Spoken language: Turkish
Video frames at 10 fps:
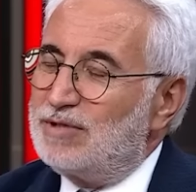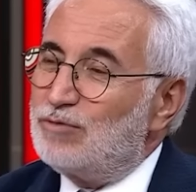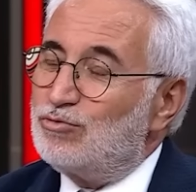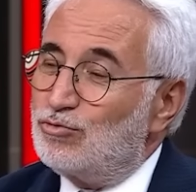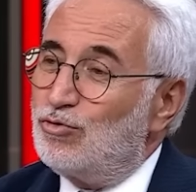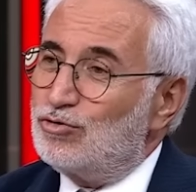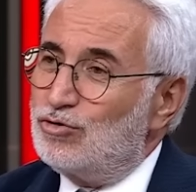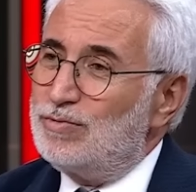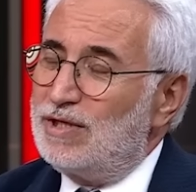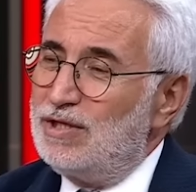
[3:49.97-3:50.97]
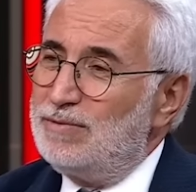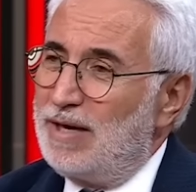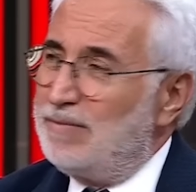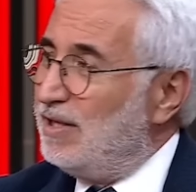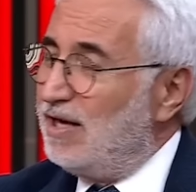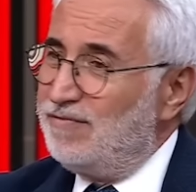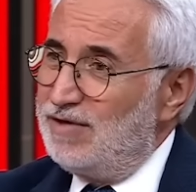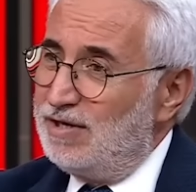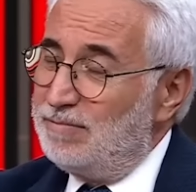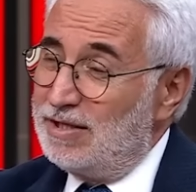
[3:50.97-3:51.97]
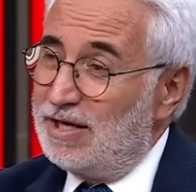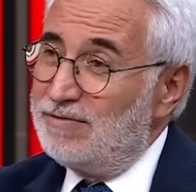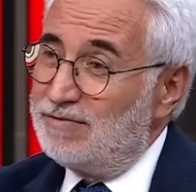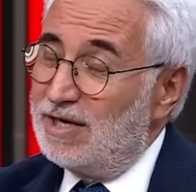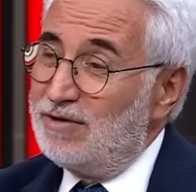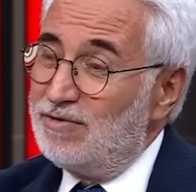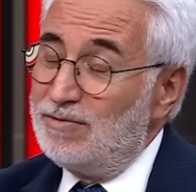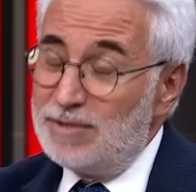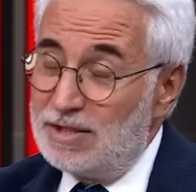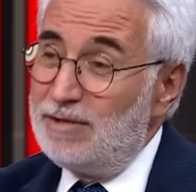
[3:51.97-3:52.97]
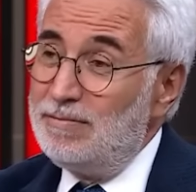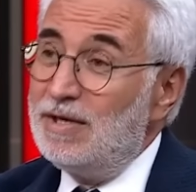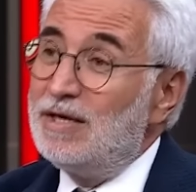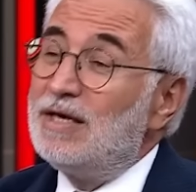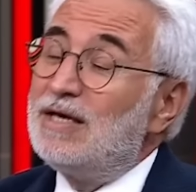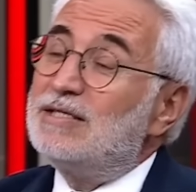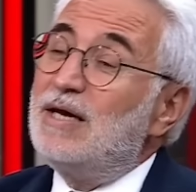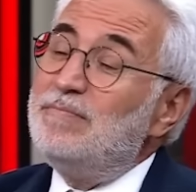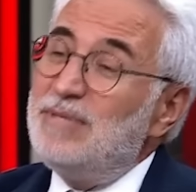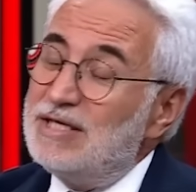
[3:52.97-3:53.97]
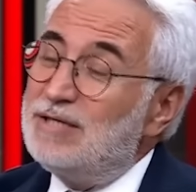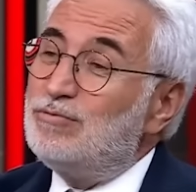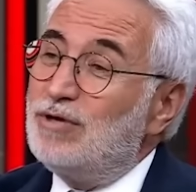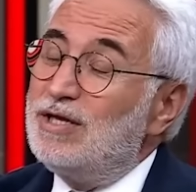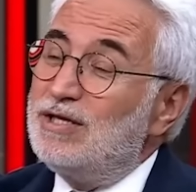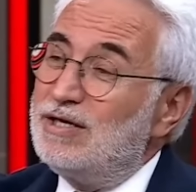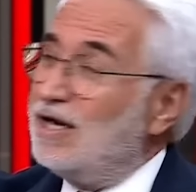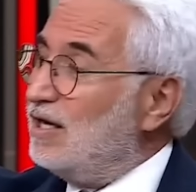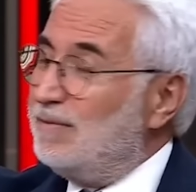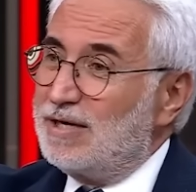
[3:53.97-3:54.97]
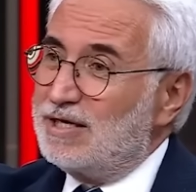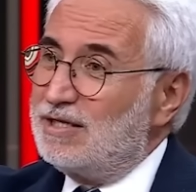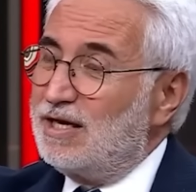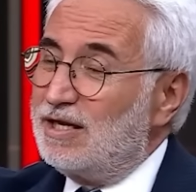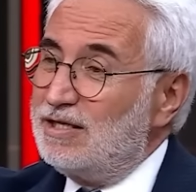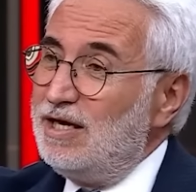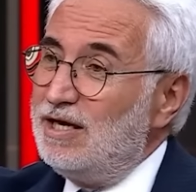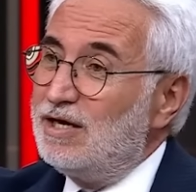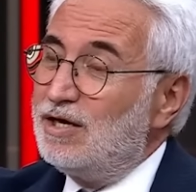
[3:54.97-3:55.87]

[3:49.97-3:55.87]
Sen koç, grubu dedin. Ben medal medar iftiharımız dedim. Sen bir isim söyledin. Reklam arası herhalde.